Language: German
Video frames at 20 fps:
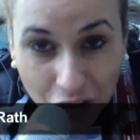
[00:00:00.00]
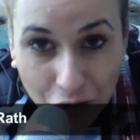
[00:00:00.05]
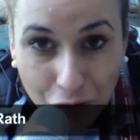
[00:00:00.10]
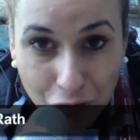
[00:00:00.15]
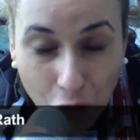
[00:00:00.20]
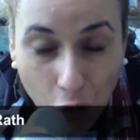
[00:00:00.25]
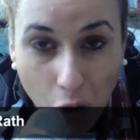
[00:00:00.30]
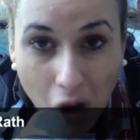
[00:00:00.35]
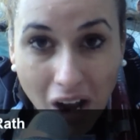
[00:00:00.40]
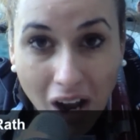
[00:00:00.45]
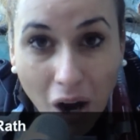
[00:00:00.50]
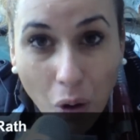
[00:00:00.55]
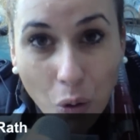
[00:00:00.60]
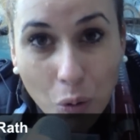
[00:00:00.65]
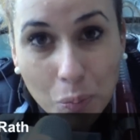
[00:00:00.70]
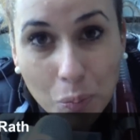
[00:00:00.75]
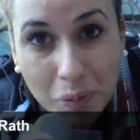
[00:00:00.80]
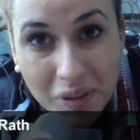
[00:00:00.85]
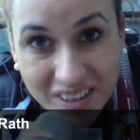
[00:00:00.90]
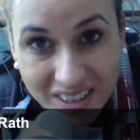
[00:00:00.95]
davor, auch
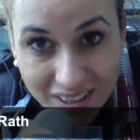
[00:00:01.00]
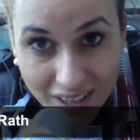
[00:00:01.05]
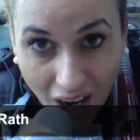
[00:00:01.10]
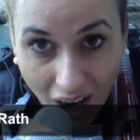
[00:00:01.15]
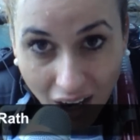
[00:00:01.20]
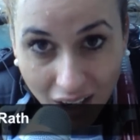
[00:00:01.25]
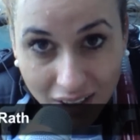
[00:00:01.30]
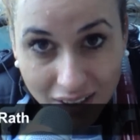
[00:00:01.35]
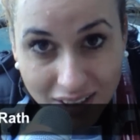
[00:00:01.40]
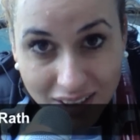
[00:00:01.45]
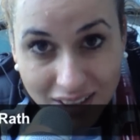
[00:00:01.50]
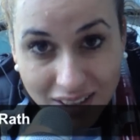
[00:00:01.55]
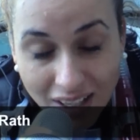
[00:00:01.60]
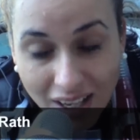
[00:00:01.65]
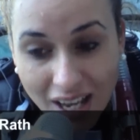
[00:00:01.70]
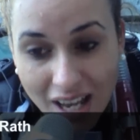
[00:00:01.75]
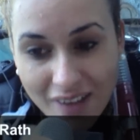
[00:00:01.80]
ein bisschen Angst,